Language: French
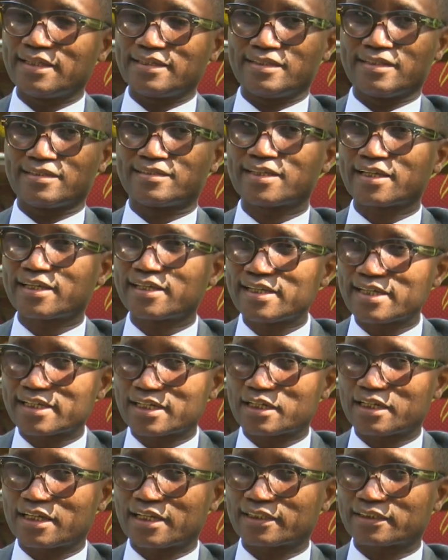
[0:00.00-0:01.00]
Et ce qui est
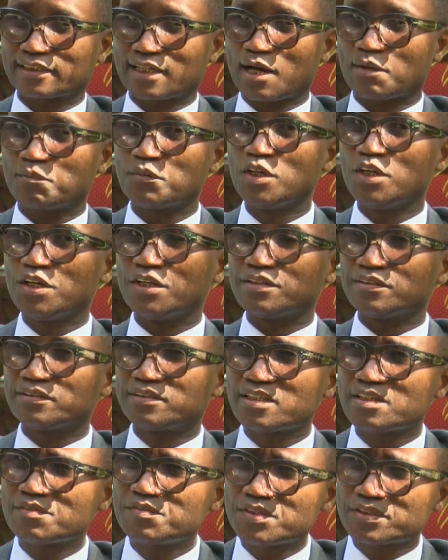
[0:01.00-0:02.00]
regrettable.
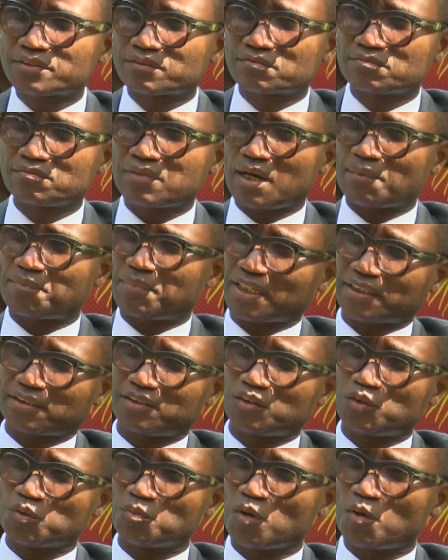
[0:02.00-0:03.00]
J'invite à
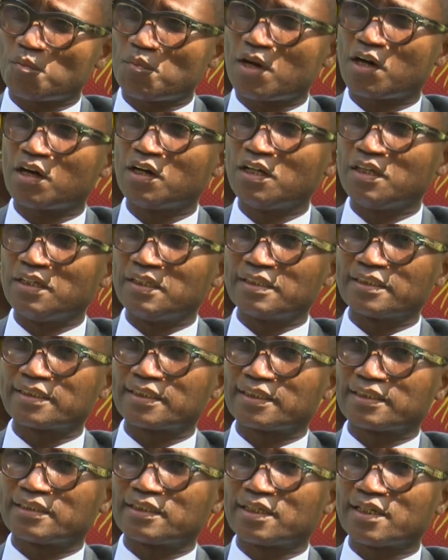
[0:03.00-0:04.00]
partir du moment
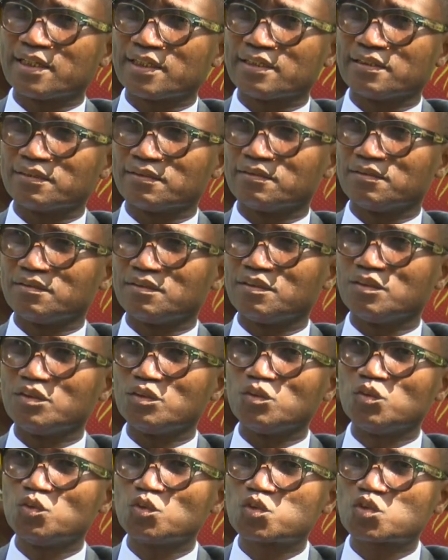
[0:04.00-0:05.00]
que
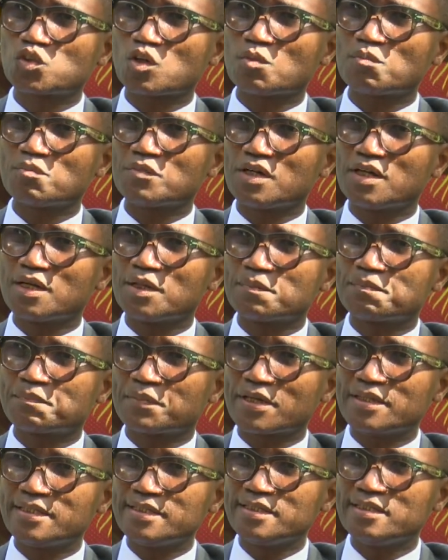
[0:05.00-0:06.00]
nous sommes un
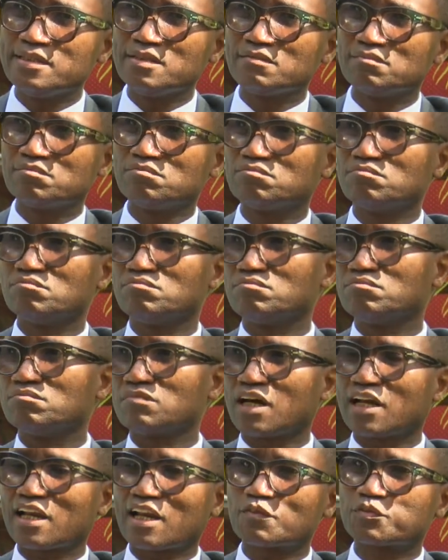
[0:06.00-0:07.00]
pays,
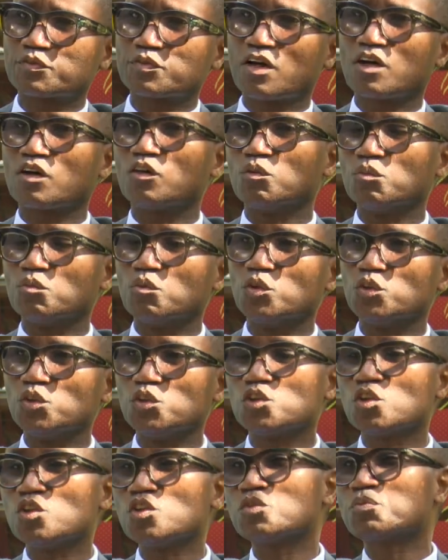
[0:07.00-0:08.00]
à la fois on,
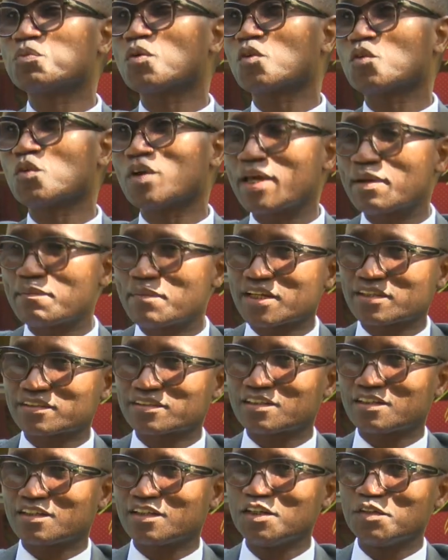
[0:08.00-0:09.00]
utilise beaucoup
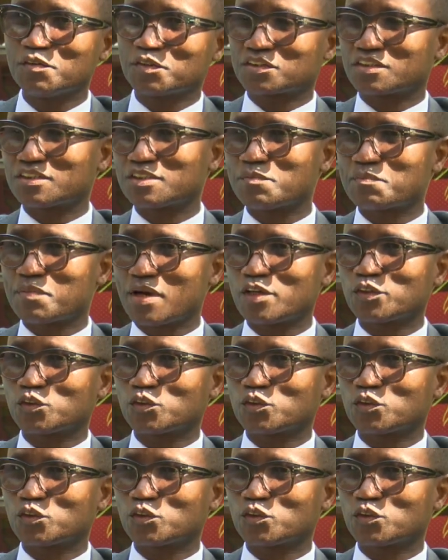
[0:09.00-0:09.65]
émergent, ce que je n'aime pas